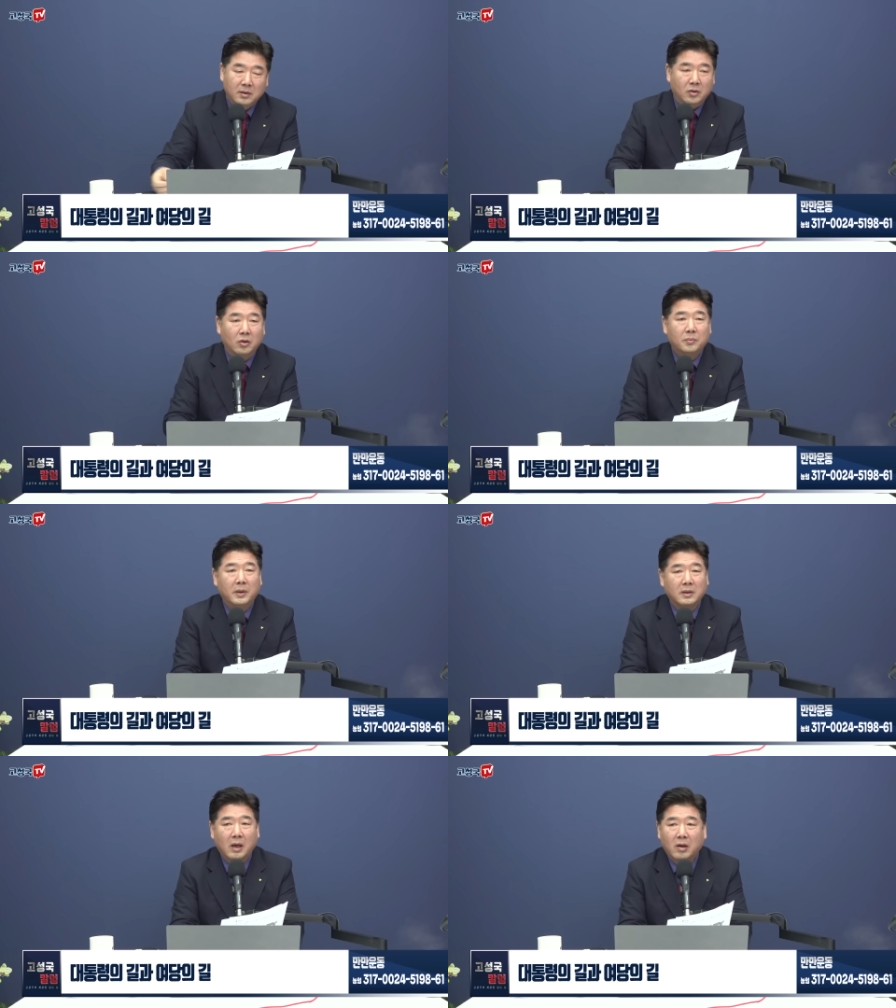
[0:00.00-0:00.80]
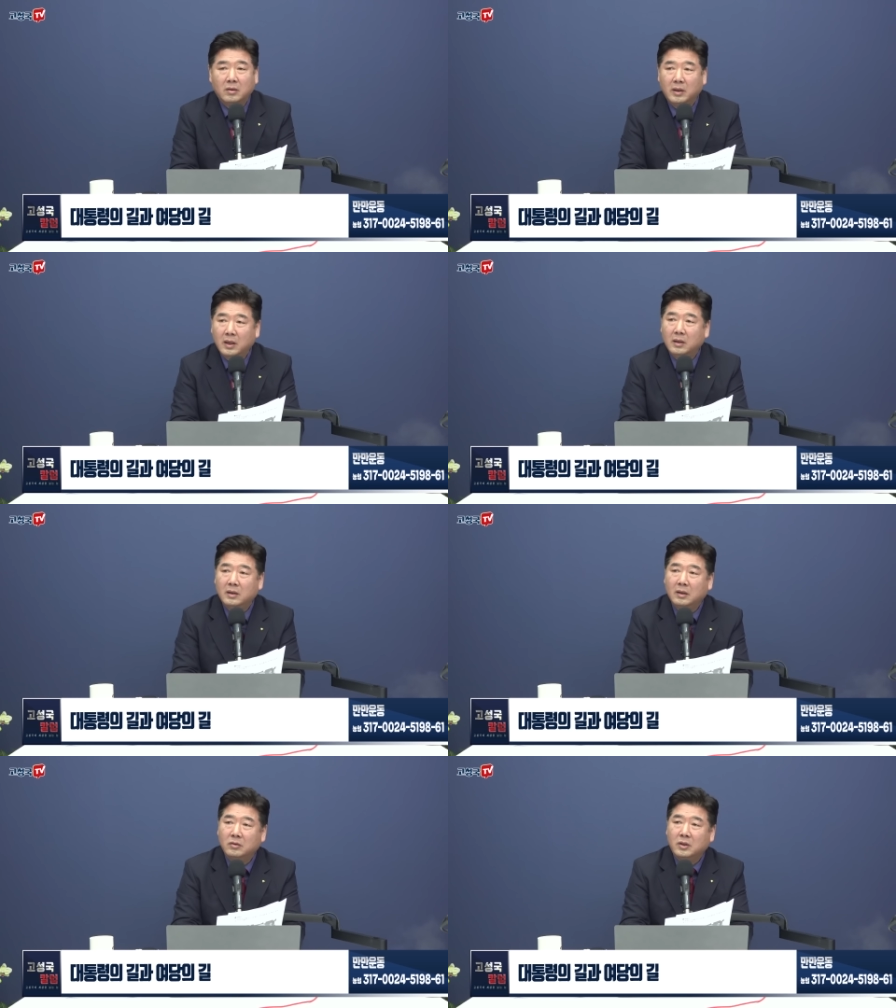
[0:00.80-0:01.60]
디올백 사과를 해야
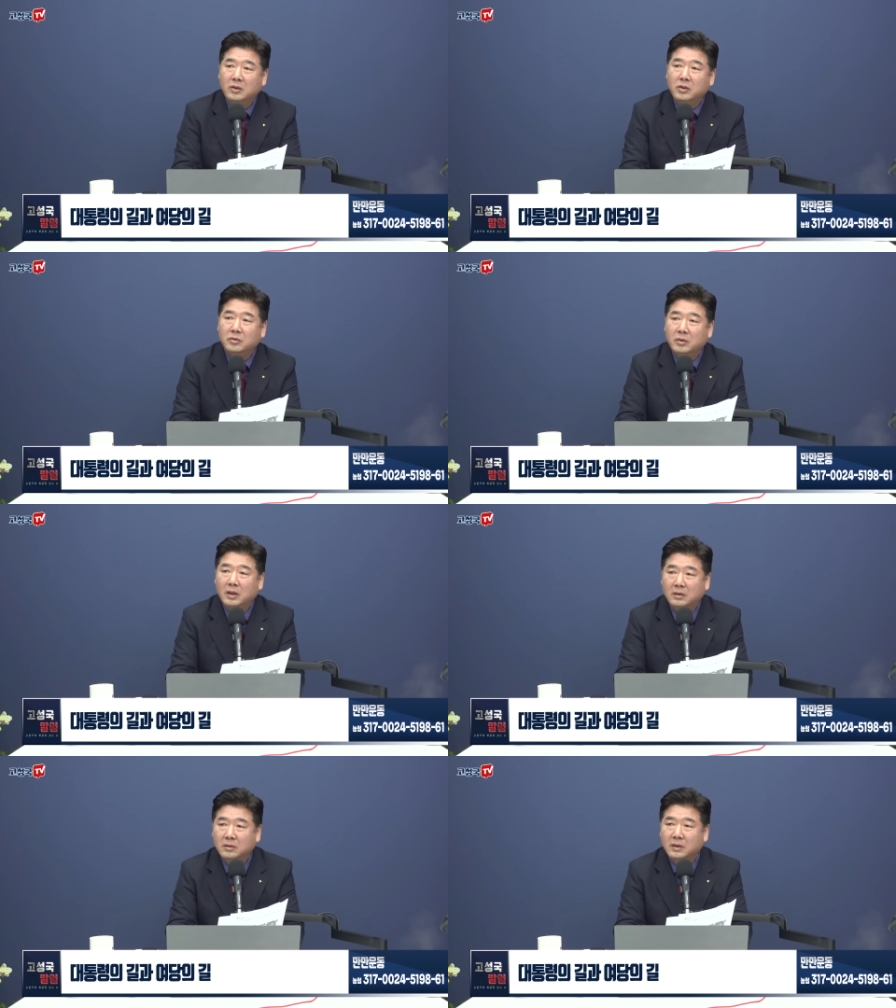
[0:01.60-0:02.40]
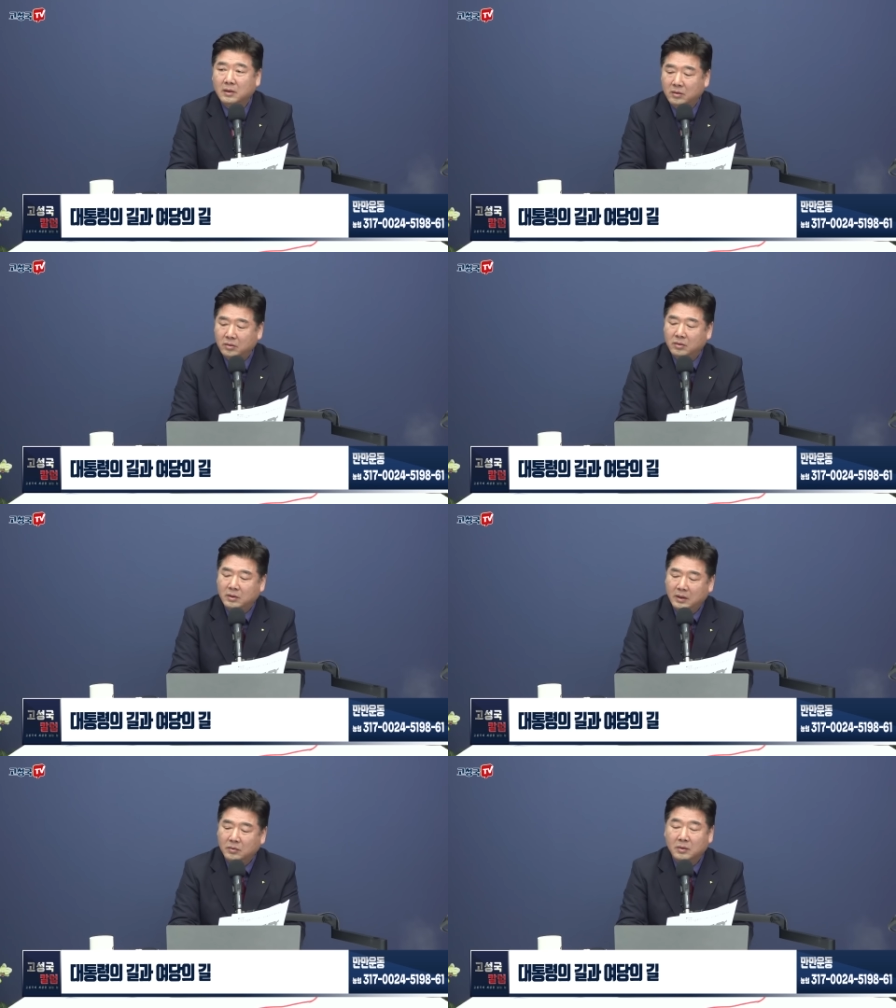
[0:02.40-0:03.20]
된다고 김경률이 같은 자가
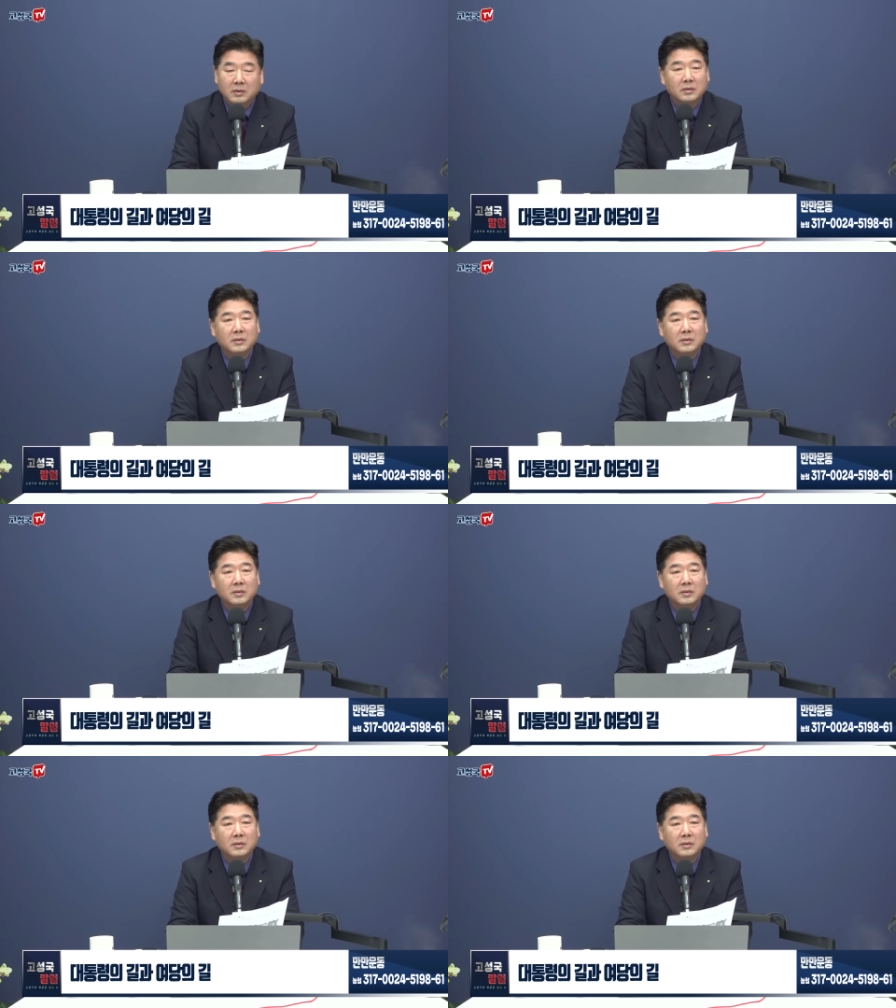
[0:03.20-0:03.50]
떠들어대고